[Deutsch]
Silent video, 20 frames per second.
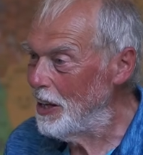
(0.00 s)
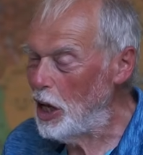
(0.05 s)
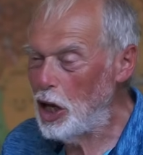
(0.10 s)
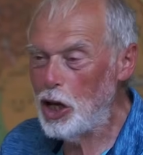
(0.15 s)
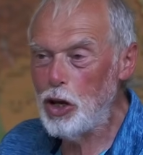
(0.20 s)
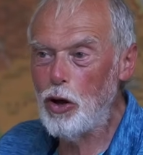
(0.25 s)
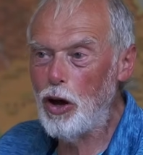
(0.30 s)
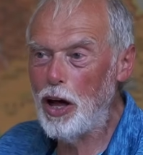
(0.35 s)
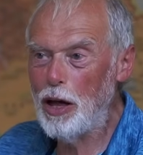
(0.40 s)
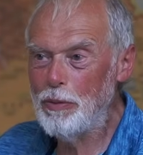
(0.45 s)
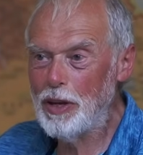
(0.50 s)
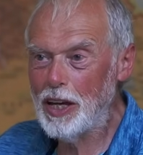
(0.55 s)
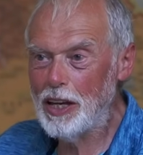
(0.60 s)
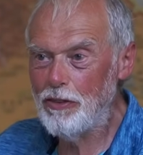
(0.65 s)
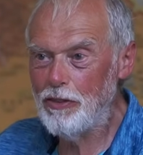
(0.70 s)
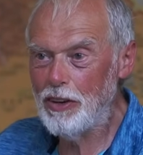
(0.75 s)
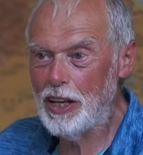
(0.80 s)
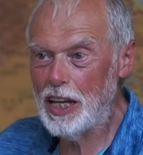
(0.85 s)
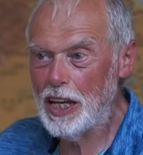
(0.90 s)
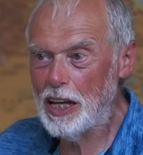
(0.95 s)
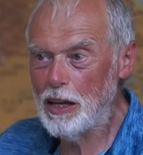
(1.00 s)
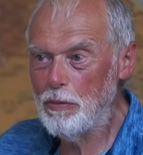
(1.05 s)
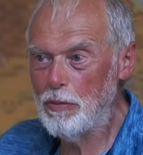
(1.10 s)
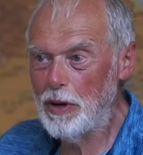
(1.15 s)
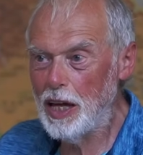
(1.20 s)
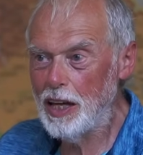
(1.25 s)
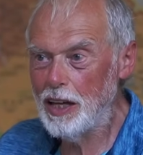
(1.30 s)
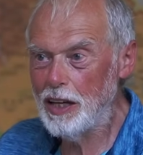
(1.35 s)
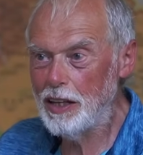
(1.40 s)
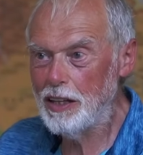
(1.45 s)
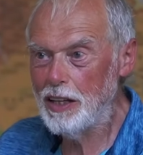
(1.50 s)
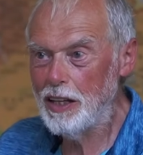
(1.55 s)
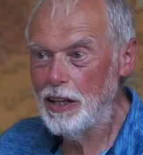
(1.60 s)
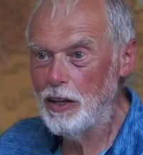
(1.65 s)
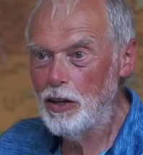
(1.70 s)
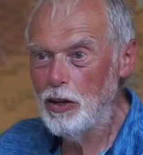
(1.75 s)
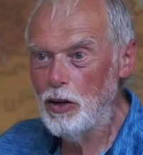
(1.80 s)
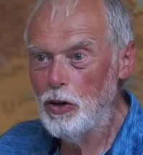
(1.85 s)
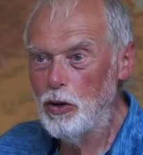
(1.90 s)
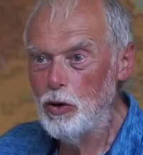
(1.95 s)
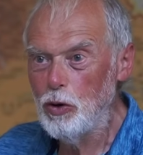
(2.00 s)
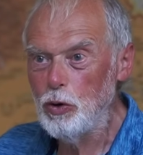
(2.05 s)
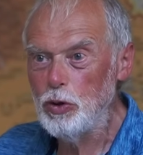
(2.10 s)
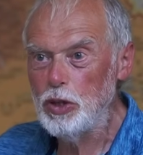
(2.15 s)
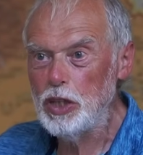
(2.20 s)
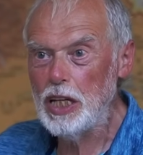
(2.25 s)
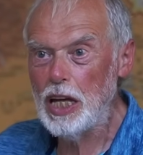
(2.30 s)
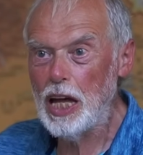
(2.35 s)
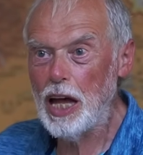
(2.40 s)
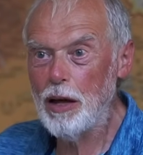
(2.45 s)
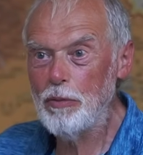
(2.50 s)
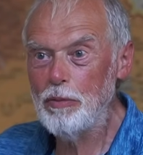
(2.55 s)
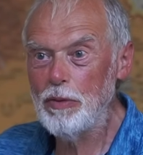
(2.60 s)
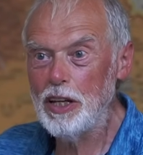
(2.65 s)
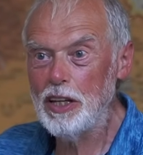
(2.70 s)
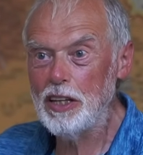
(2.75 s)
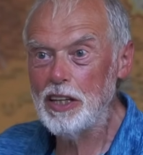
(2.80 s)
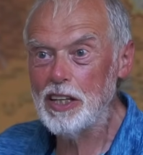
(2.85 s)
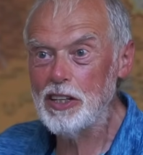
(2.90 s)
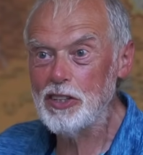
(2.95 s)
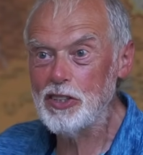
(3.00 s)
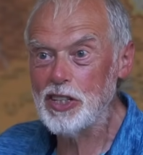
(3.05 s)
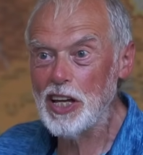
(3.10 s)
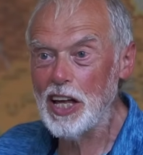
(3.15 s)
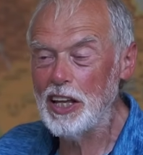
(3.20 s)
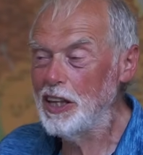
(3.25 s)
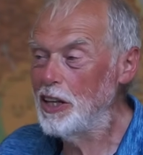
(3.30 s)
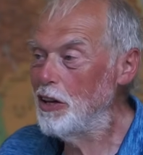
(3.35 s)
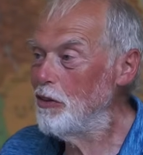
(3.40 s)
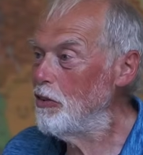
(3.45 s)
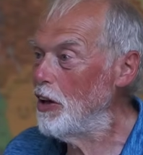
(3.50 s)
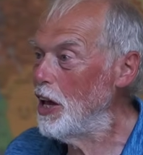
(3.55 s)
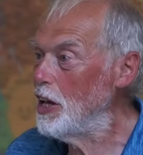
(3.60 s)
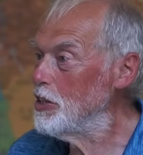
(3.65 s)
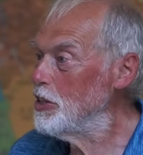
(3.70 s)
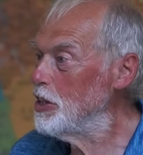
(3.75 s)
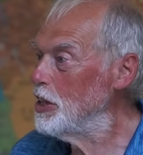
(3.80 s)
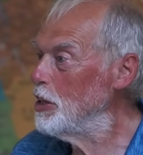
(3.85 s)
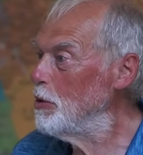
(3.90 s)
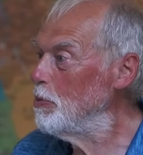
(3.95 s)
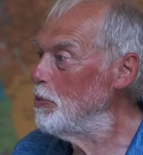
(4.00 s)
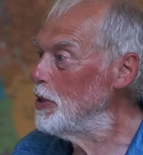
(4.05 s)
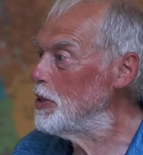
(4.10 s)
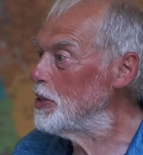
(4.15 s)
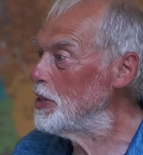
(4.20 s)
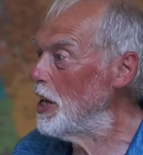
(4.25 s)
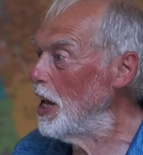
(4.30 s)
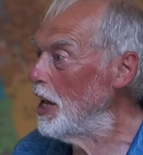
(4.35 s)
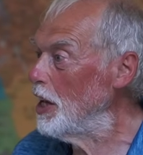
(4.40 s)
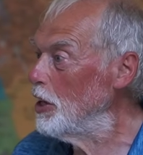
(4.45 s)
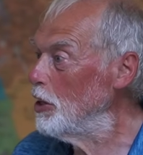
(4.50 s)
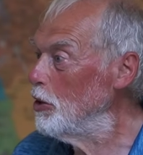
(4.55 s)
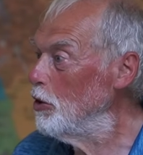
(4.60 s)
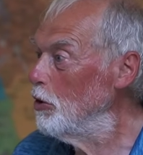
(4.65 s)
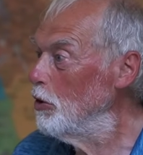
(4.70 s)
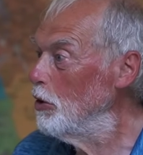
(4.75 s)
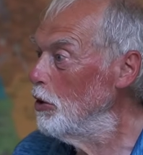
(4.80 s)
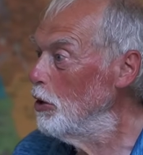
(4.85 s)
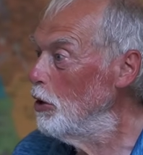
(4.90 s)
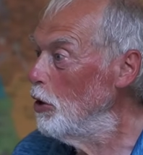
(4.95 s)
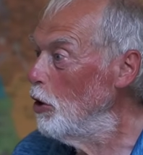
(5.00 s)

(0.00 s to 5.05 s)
enorme Gewinne gemacht und die haben interessanterweise die Bezeichnung